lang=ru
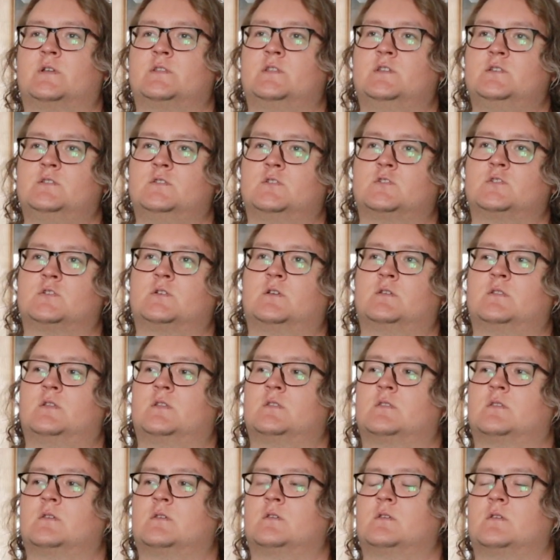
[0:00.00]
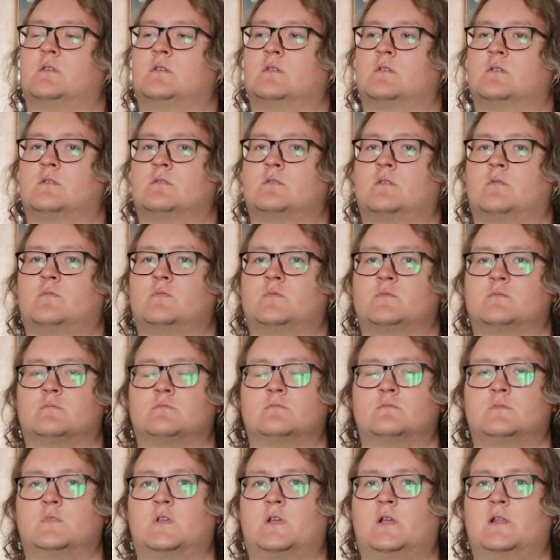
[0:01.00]
конечно же, когда ты там
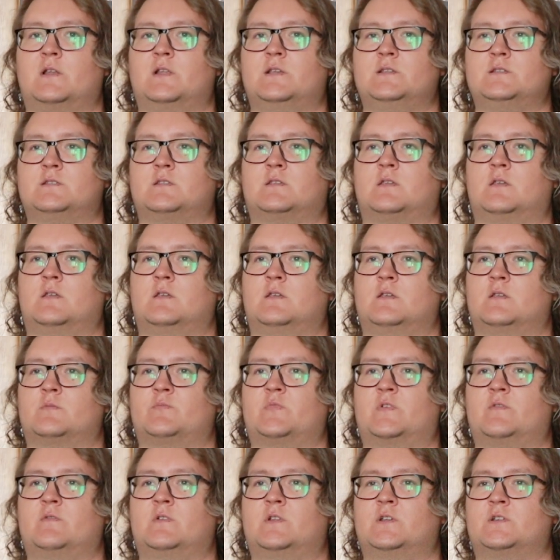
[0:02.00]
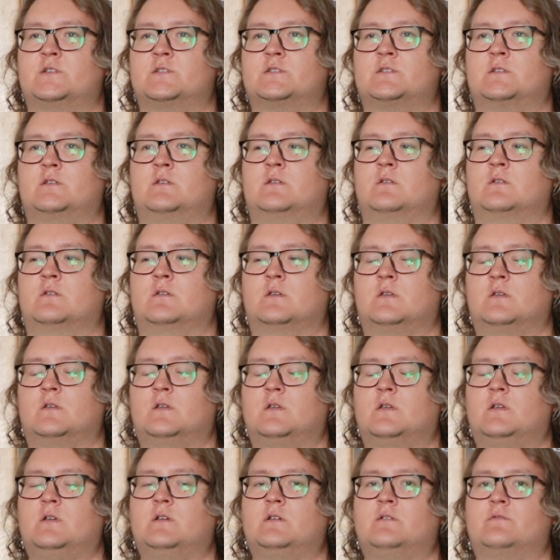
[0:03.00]
на коляске и отправляешься
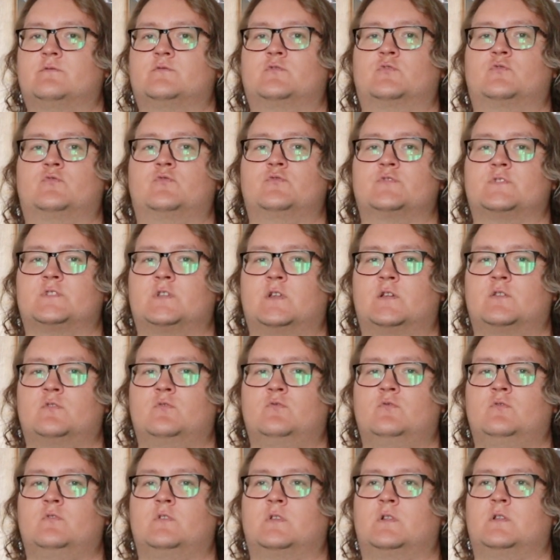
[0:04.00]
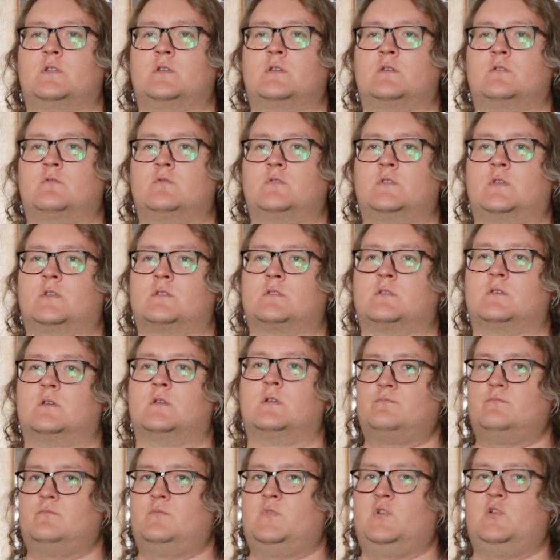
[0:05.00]
в другую страну или куда-то.
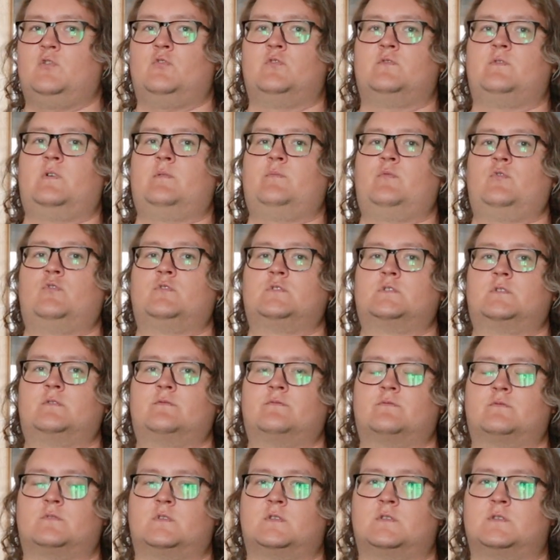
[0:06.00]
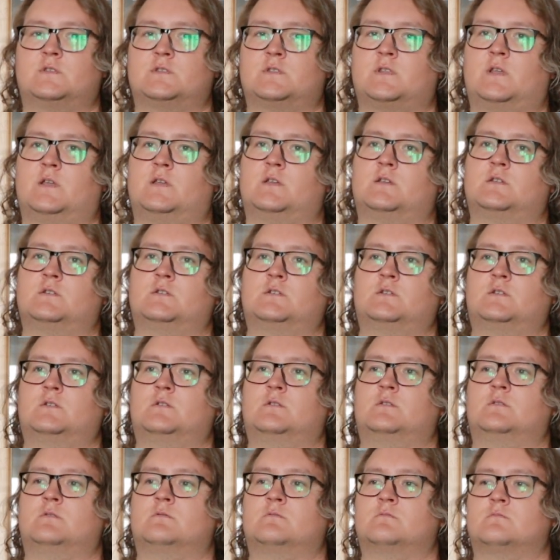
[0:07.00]
Миллион вопросов. Ты не знаешь,
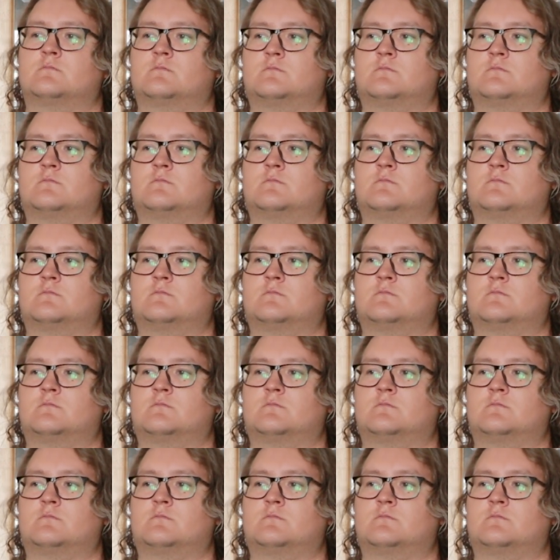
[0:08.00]
э,